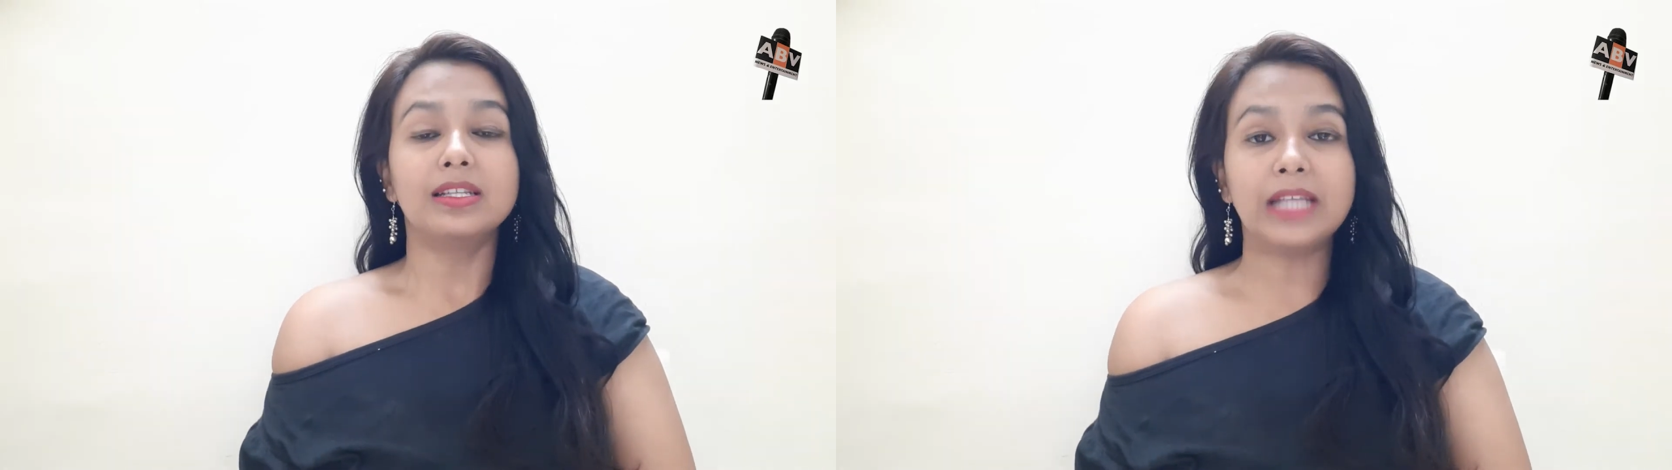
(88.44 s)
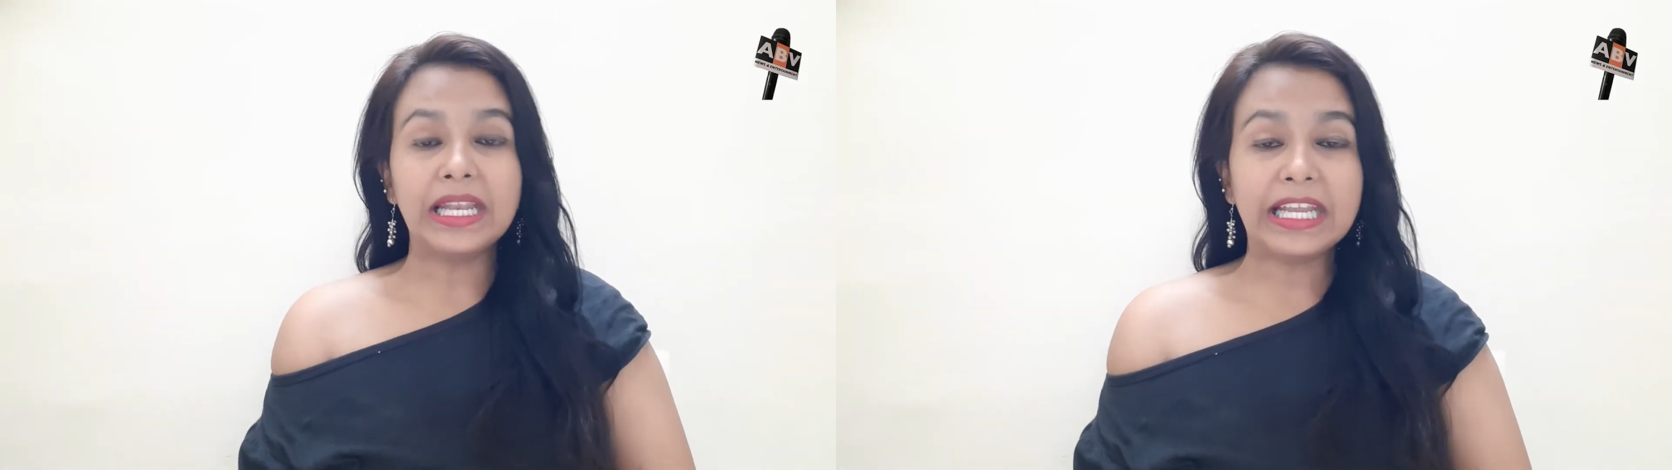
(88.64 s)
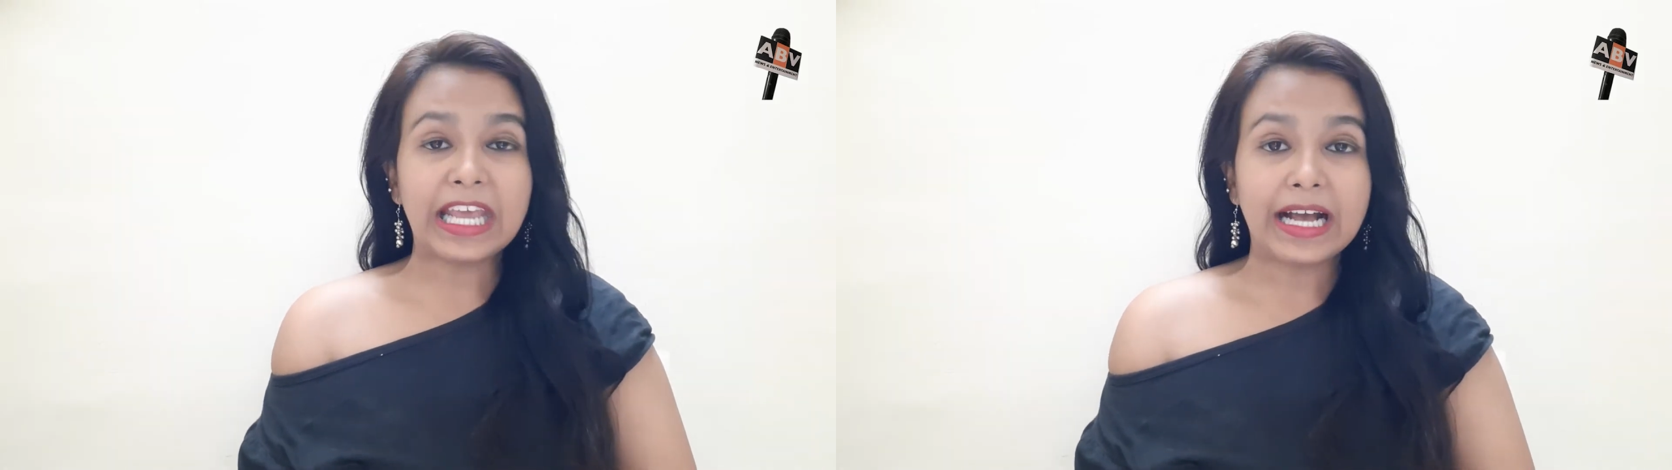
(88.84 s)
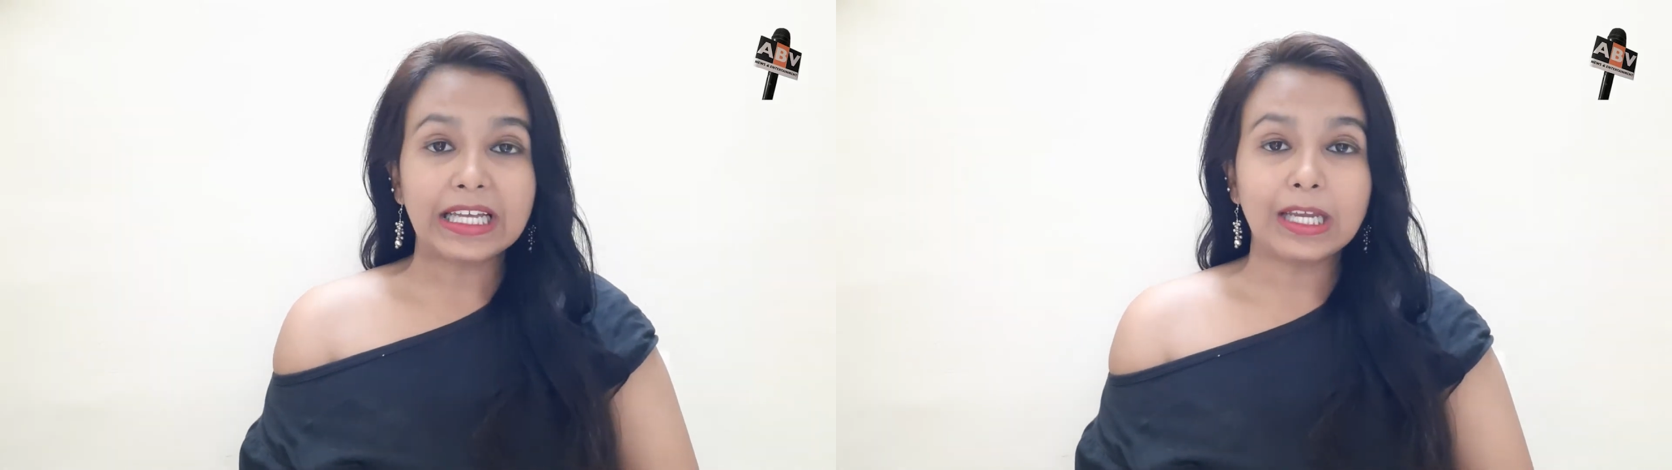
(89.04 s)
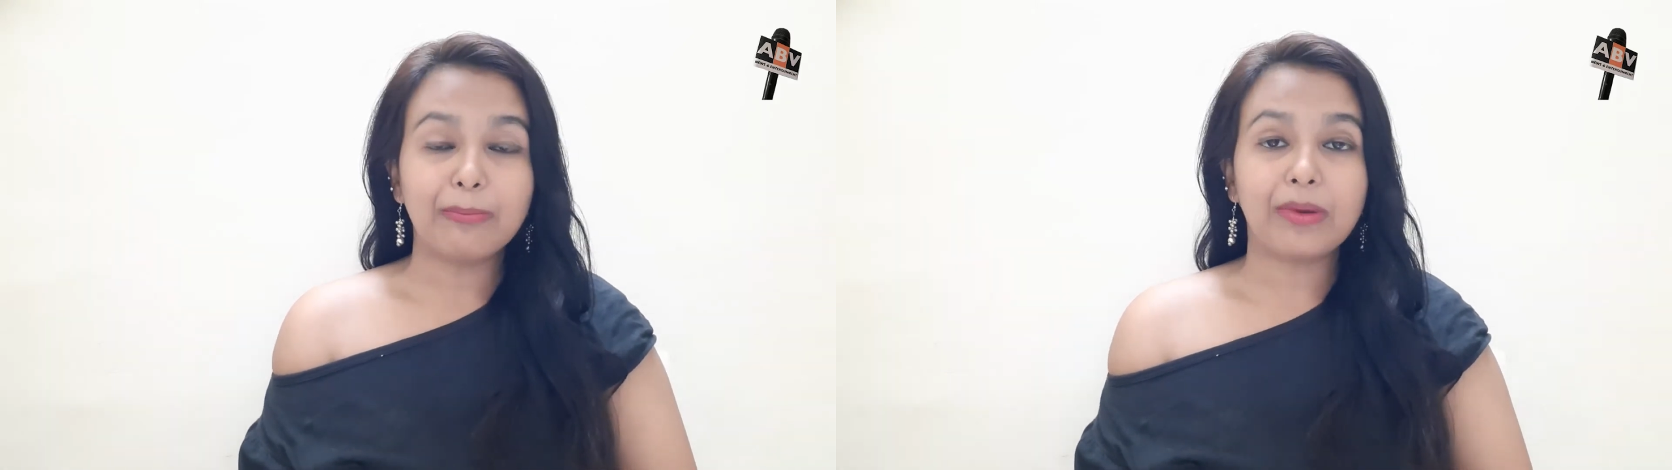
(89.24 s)
सनी की
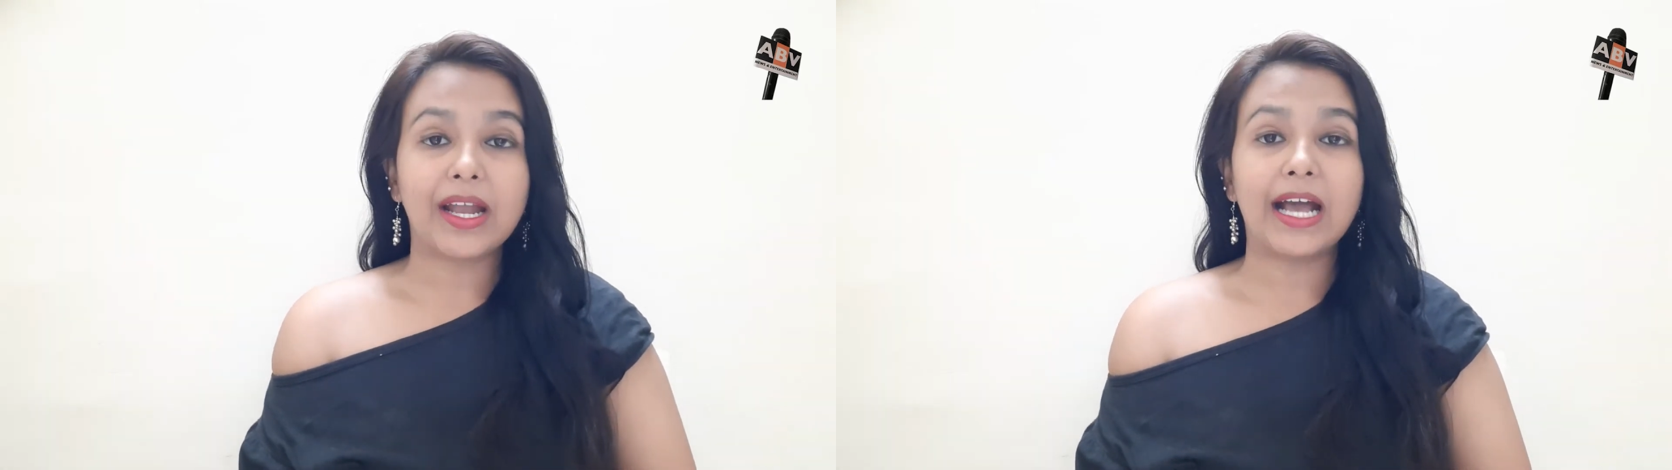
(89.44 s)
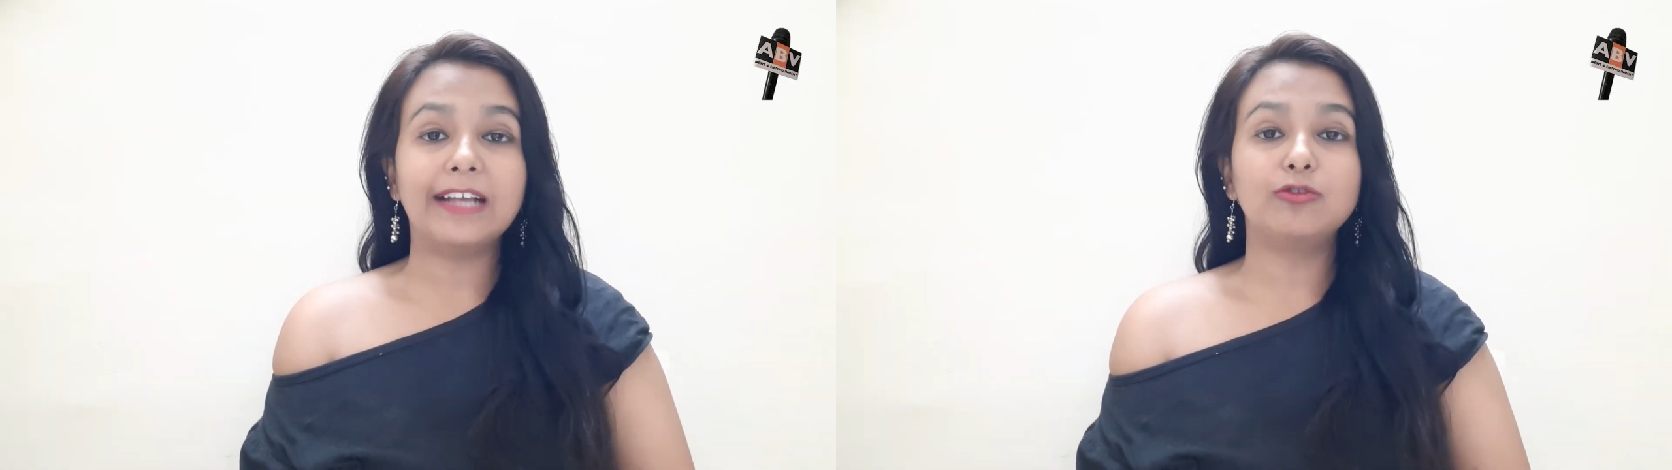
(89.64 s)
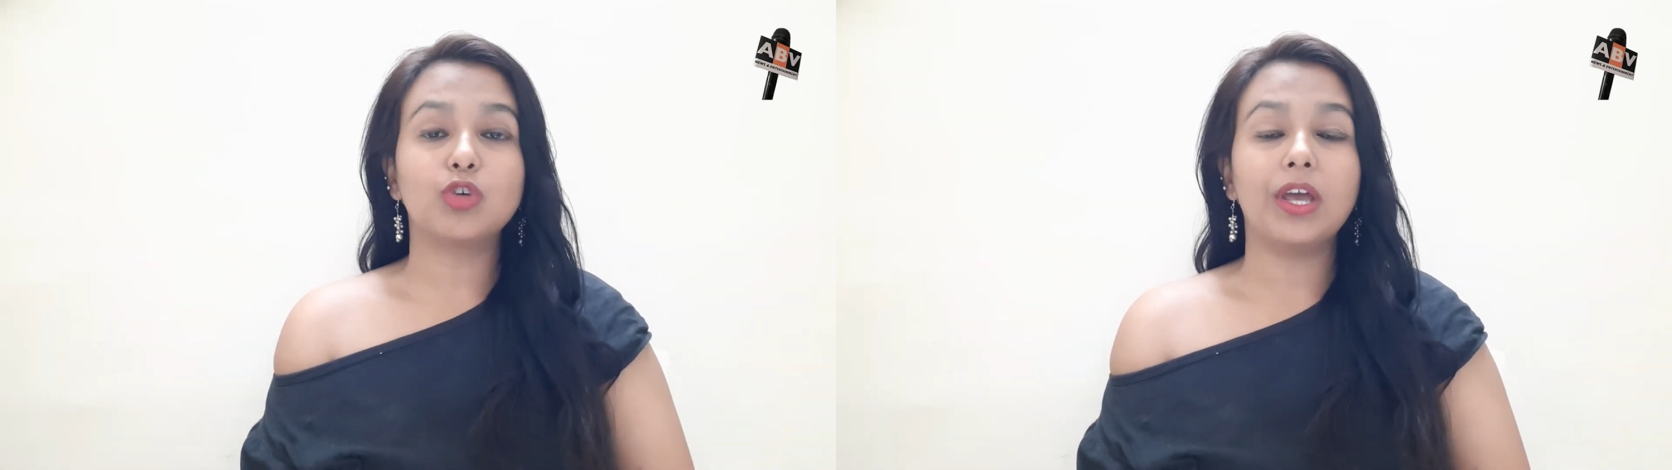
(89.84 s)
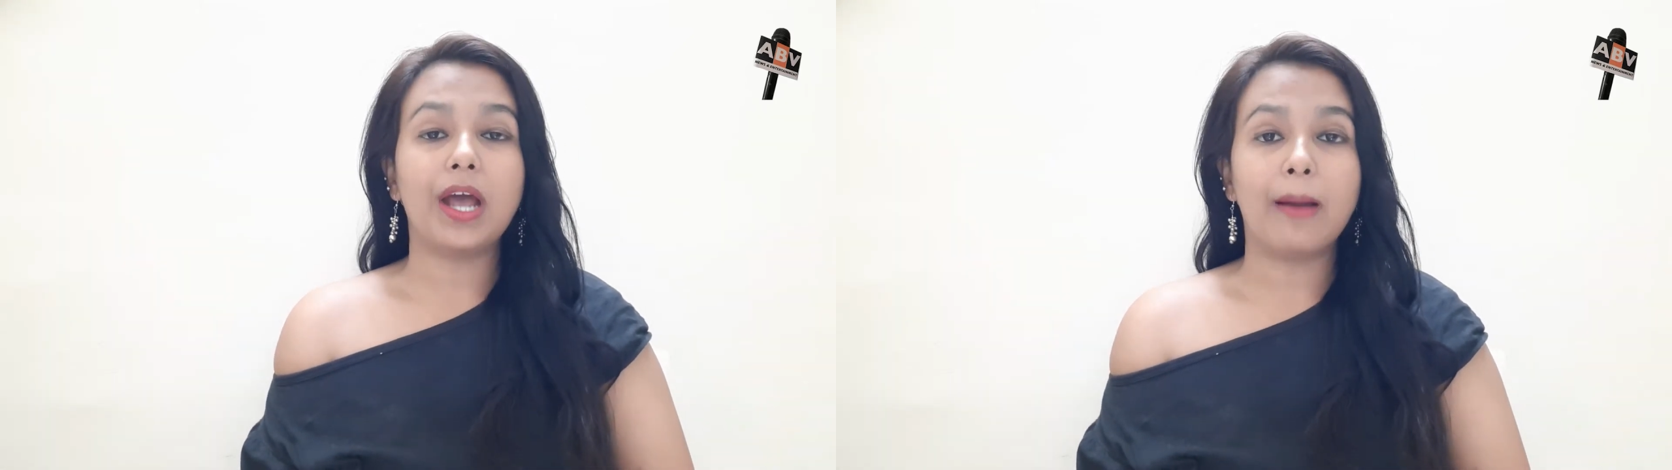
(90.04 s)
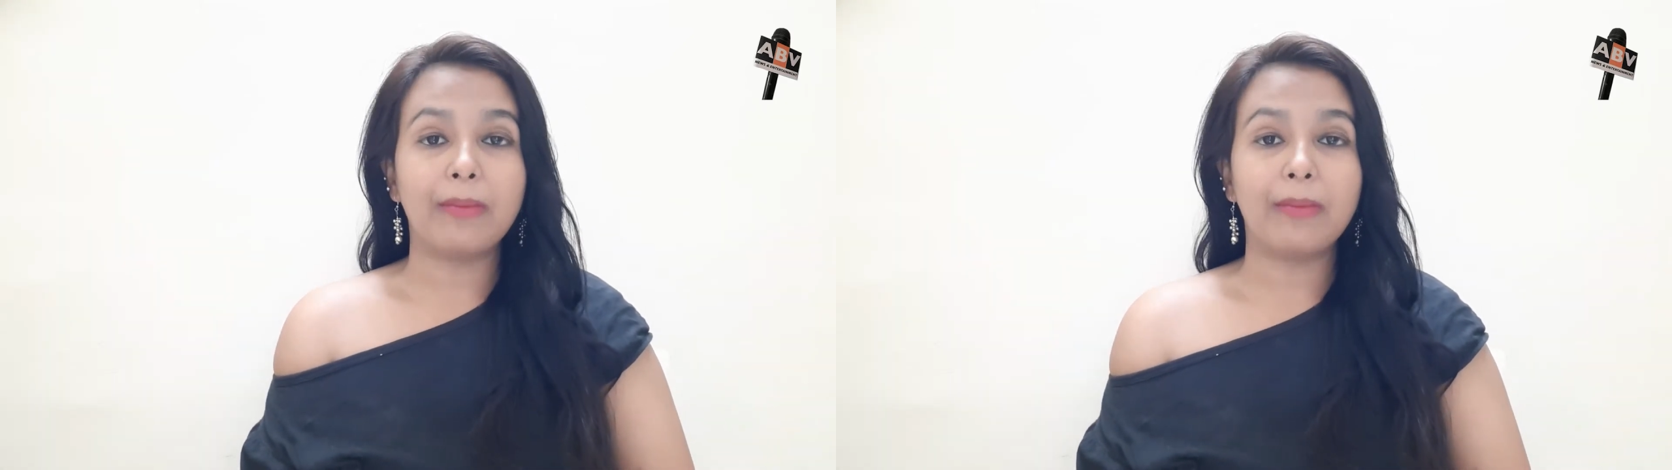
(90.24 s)
आगे की पढ़ाई जो है